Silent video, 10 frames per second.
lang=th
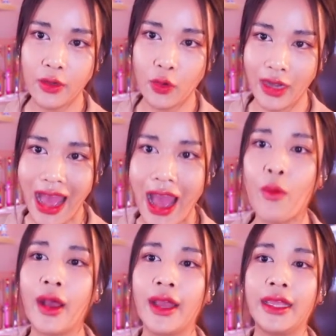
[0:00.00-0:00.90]
กดค้าง
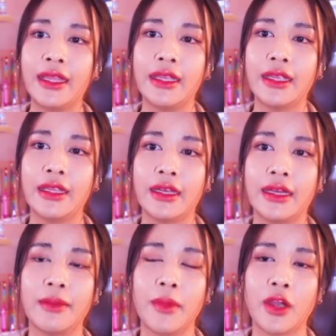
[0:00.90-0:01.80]
ไว้นะ
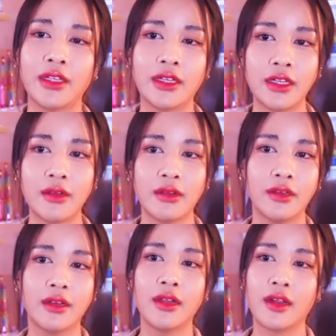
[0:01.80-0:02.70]
คะมันก็จะขึ้น
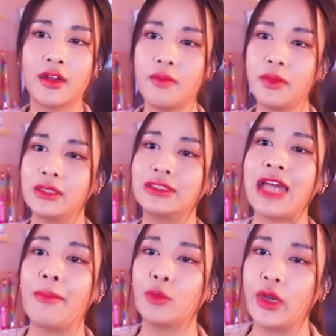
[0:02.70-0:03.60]
เครื่องมือ
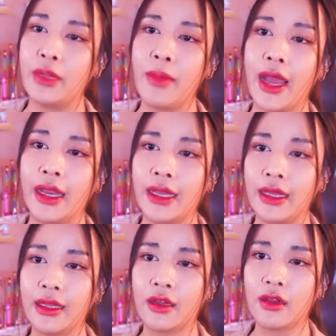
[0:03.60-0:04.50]
สามตัวนี้มานะ
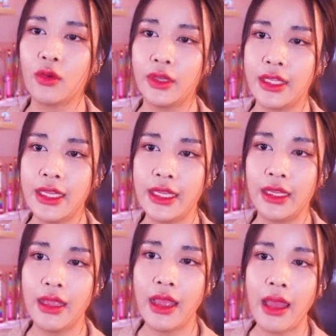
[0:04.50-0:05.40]
คะแล้วก็กดที่
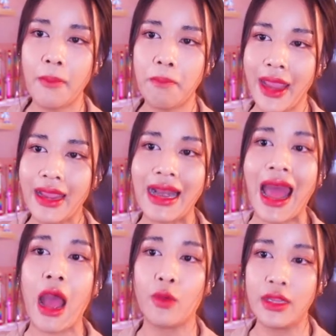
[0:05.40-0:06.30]

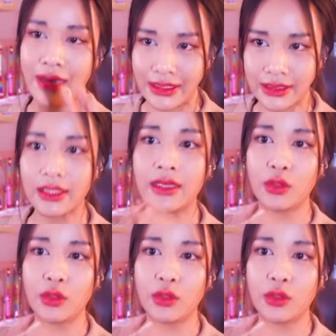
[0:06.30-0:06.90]
background eraser